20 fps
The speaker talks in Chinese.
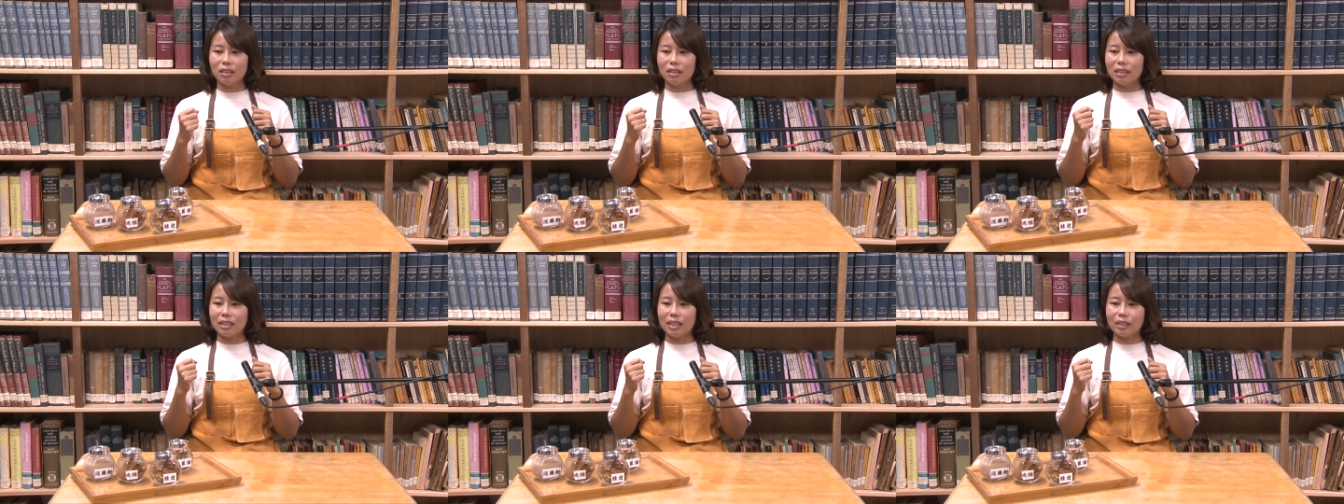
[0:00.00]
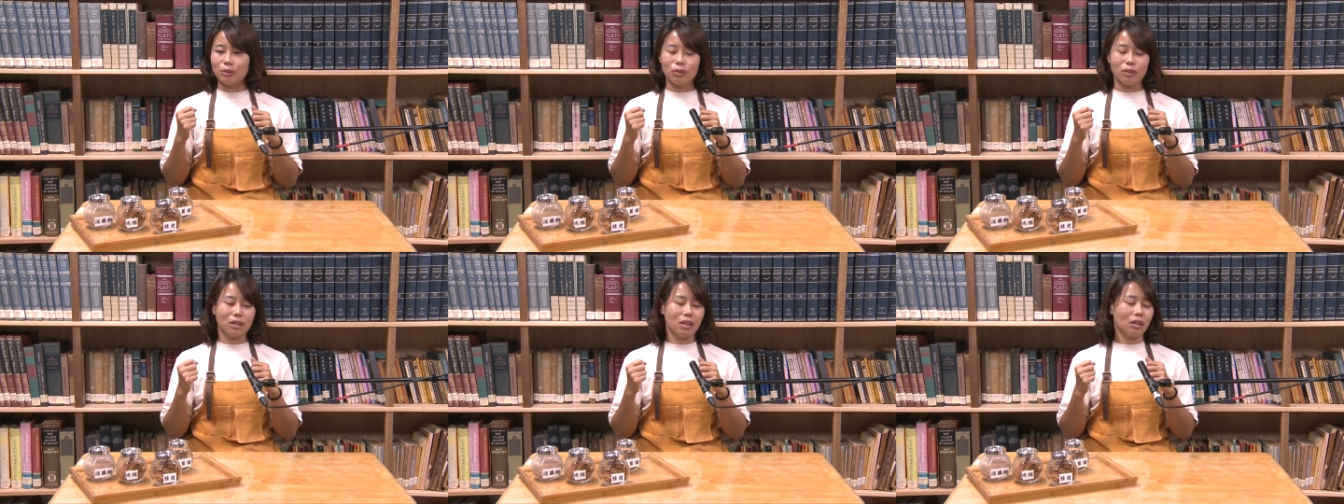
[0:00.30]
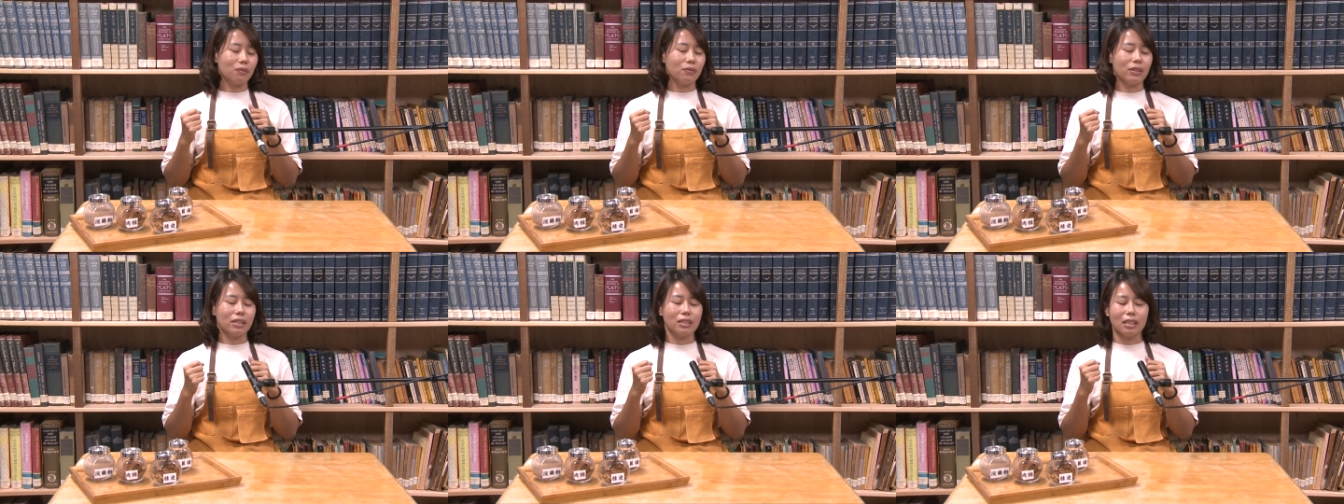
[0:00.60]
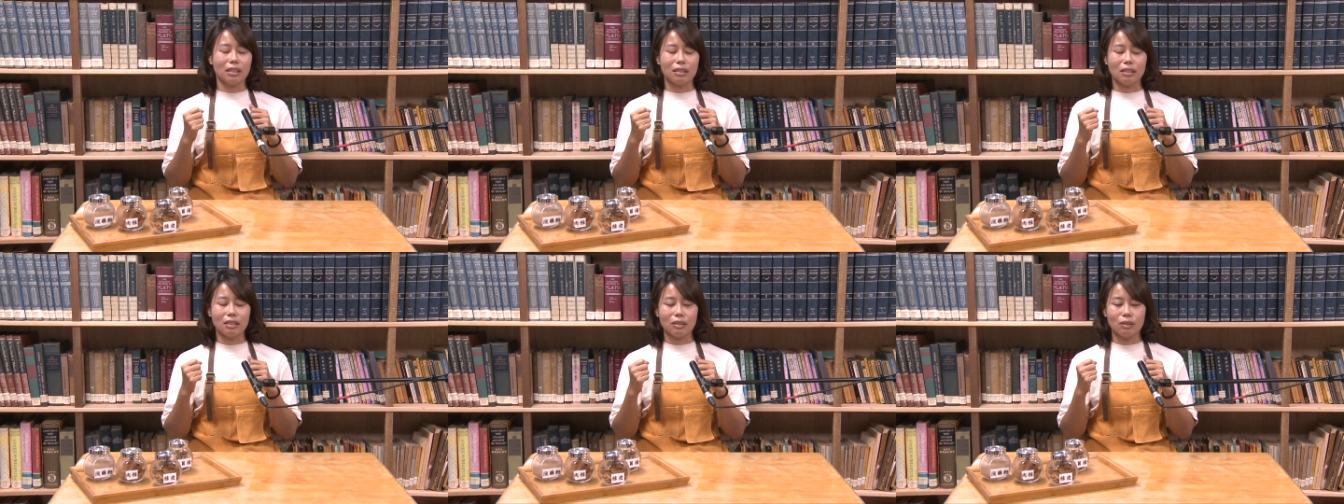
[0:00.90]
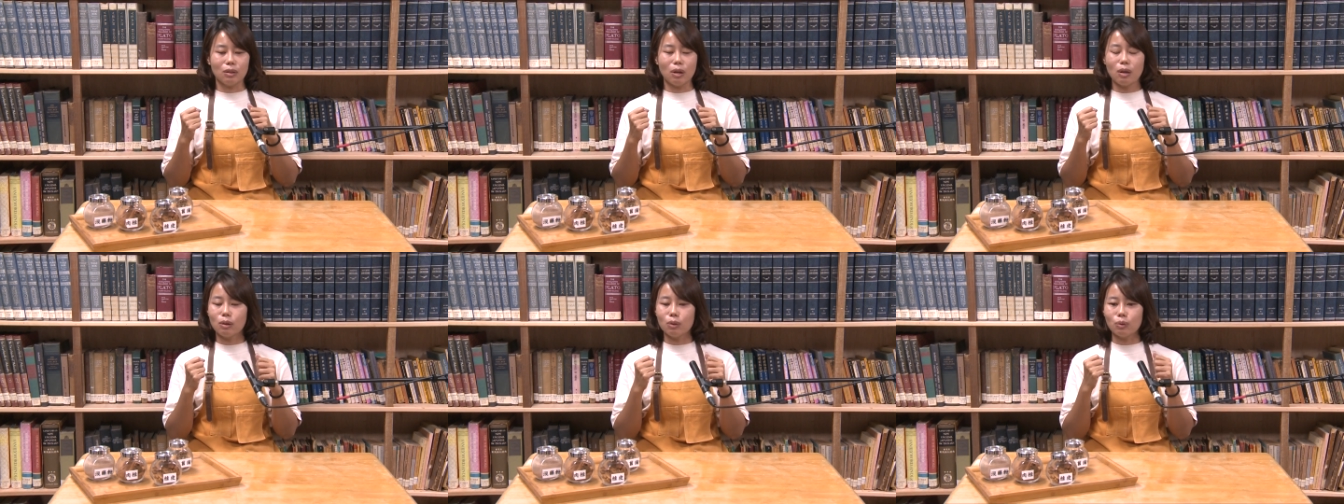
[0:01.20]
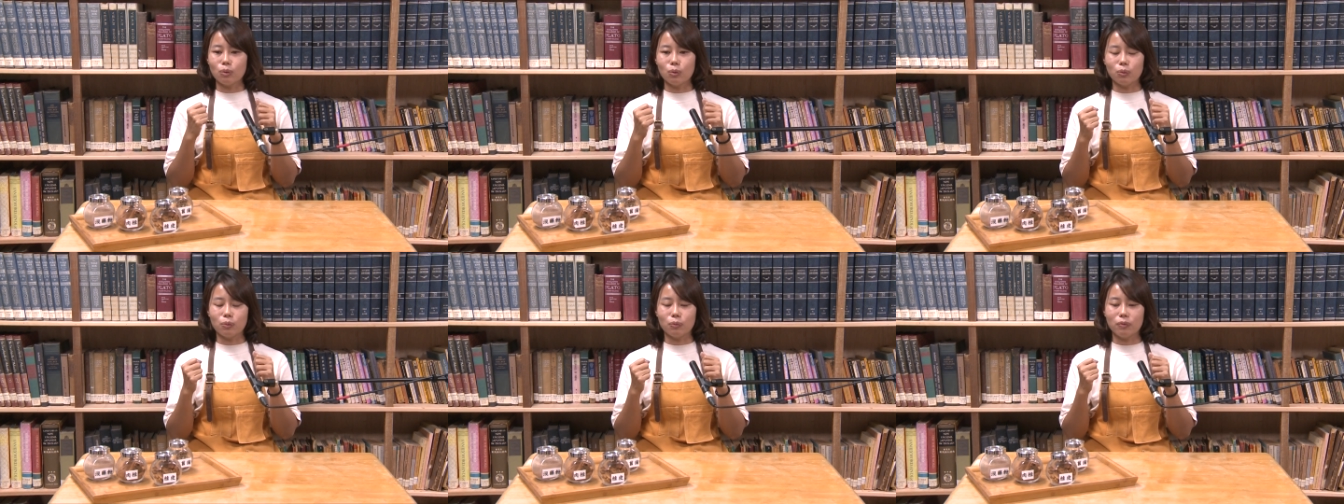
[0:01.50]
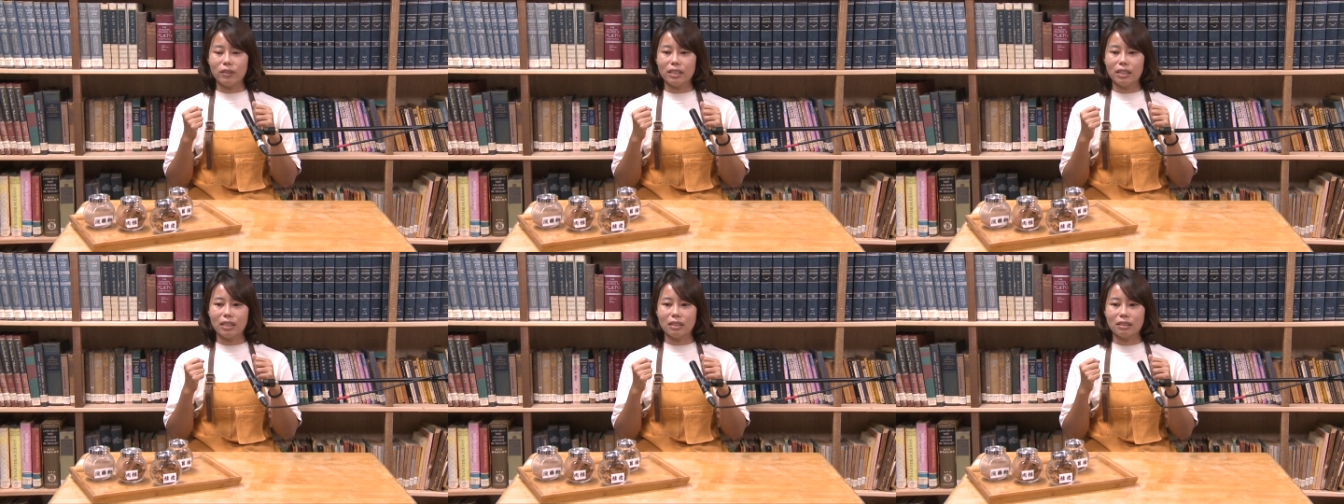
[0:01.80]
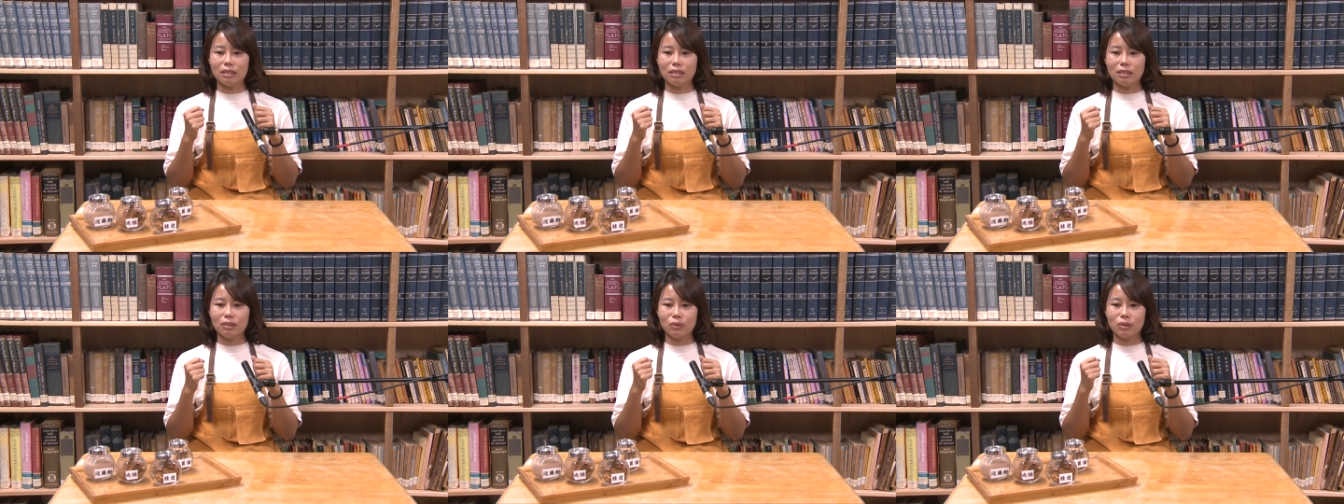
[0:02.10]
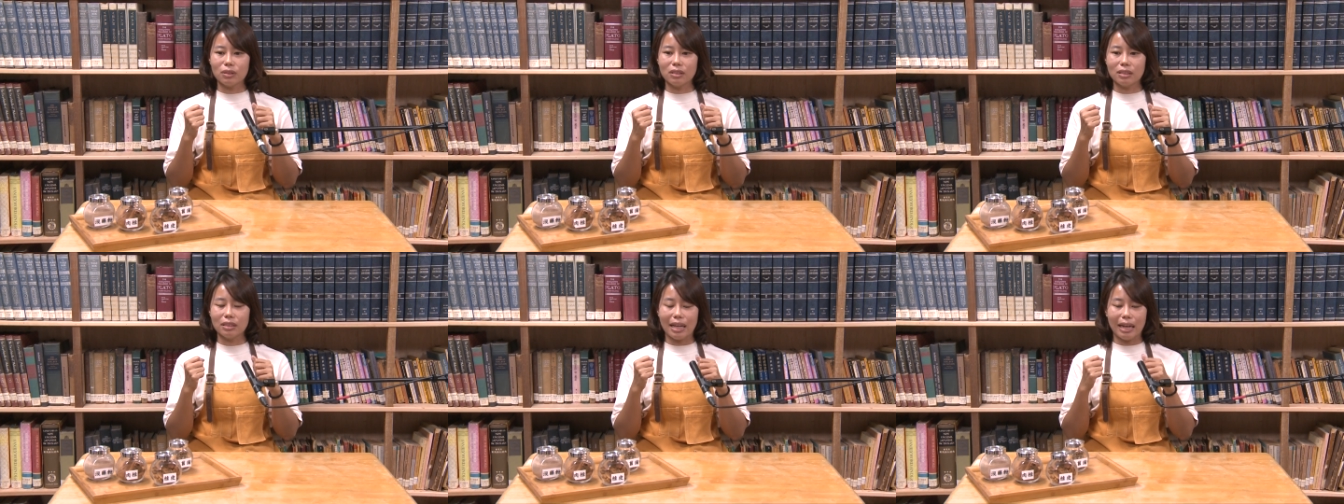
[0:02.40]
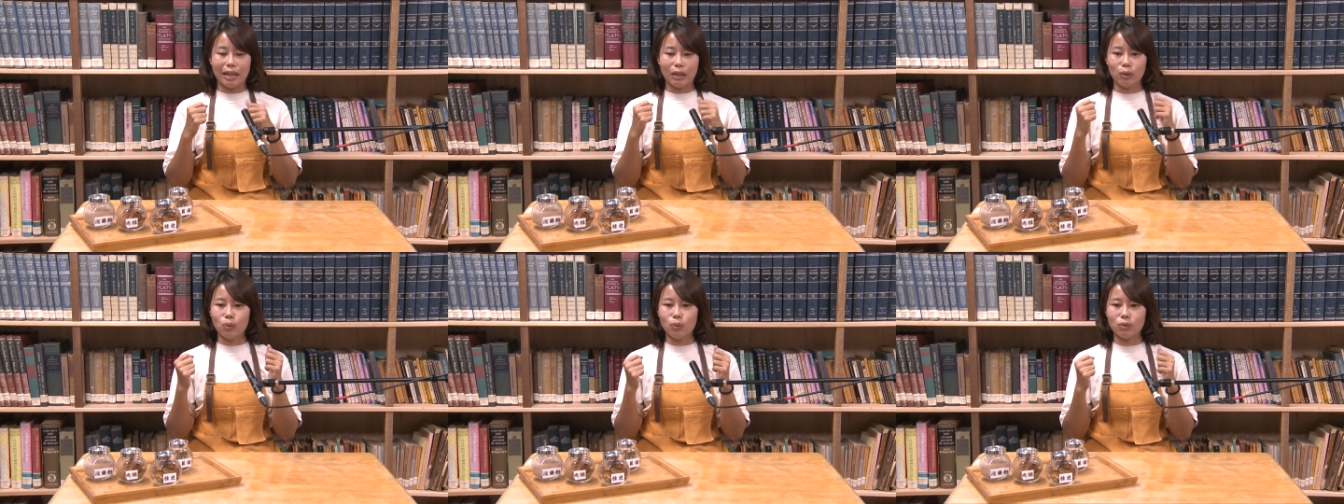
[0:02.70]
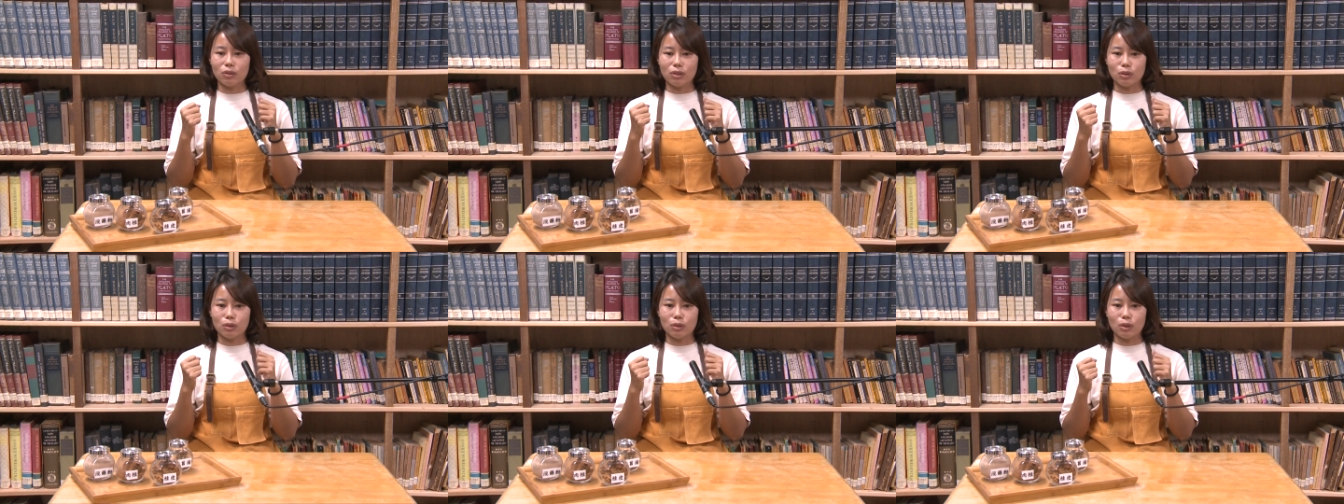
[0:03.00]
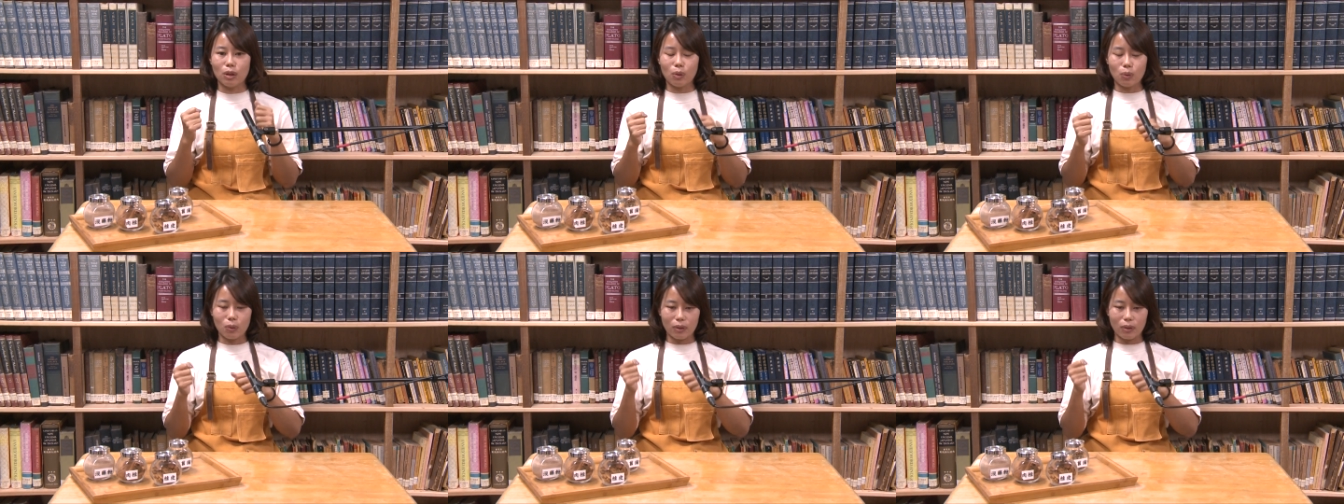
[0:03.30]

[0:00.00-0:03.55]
感觉到非常的痛苦，非常的就是难过的时候，